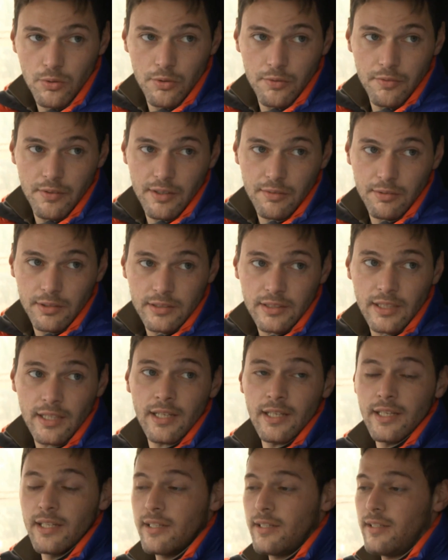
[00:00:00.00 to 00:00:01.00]
curva
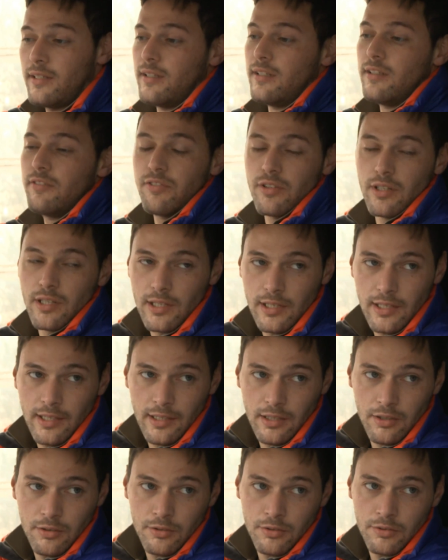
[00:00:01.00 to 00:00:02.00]
quant'è e
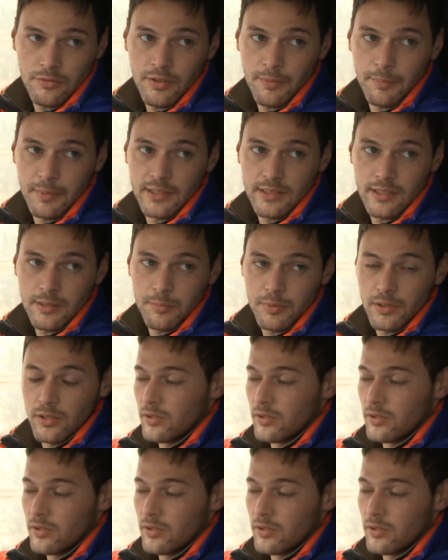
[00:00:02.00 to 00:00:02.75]
riferirla eh, ovviamente al